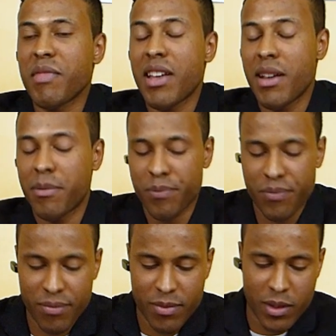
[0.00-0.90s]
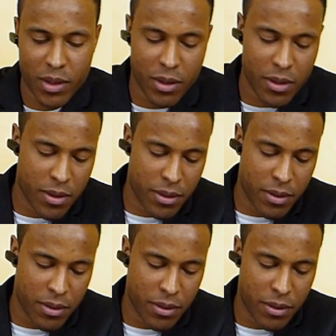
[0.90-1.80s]
Ah,
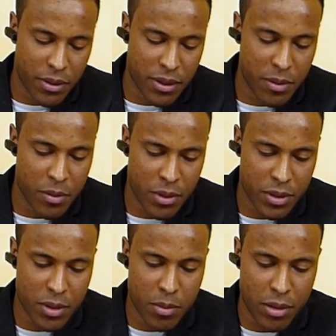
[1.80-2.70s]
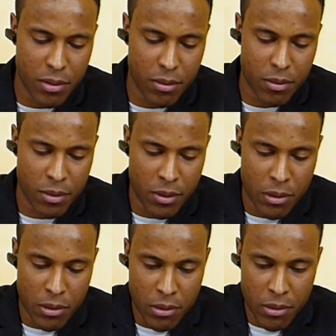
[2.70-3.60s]
euh, effectivement, c'est ballot.
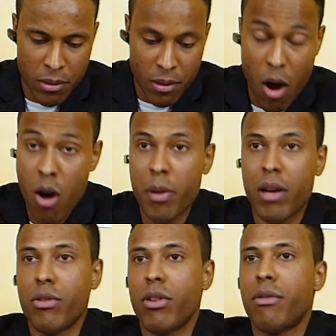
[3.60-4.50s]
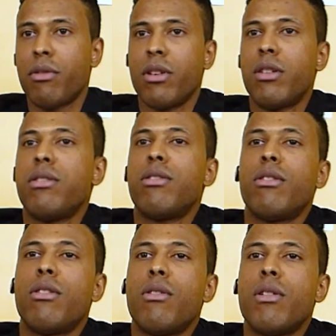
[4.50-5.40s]
En parlant de ravioli,
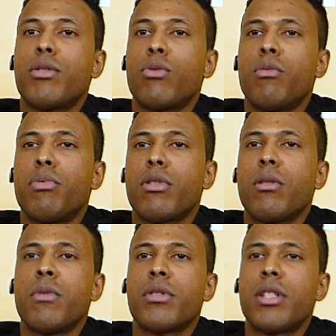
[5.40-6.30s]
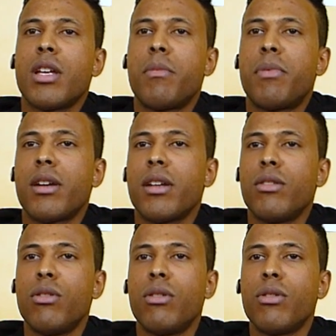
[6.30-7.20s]
euh, est-ce qu'on peut commencer à parler
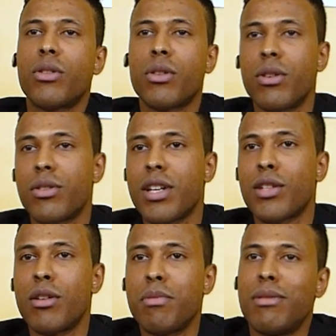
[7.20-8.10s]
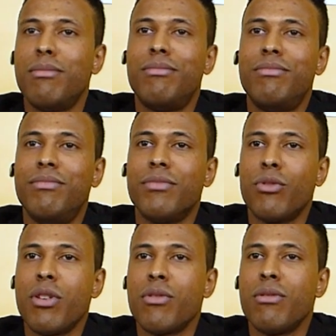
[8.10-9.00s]
de notre start-up
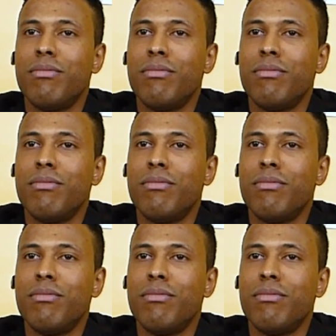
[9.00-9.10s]
voulez